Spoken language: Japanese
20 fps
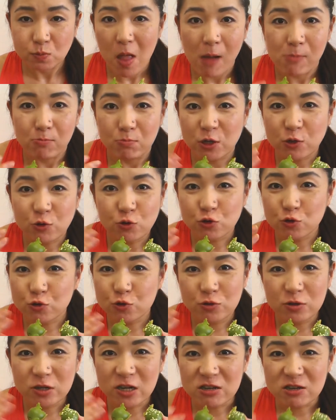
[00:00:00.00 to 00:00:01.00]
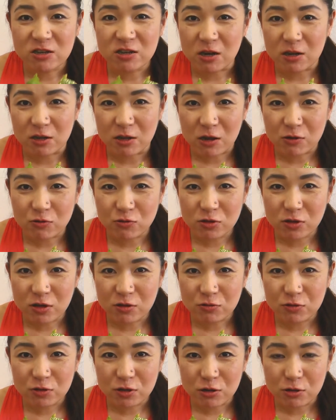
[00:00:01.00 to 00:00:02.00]
ミルククランチは
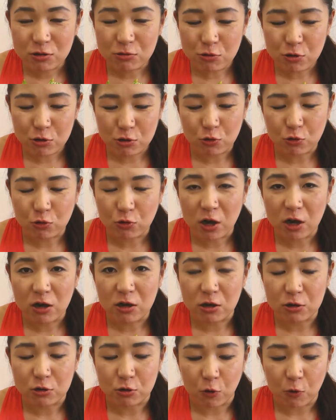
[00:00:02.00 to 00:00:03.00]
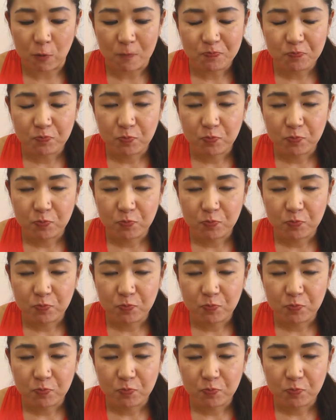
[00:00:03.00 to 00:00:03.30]
ザクザクですごい食感いいですよ。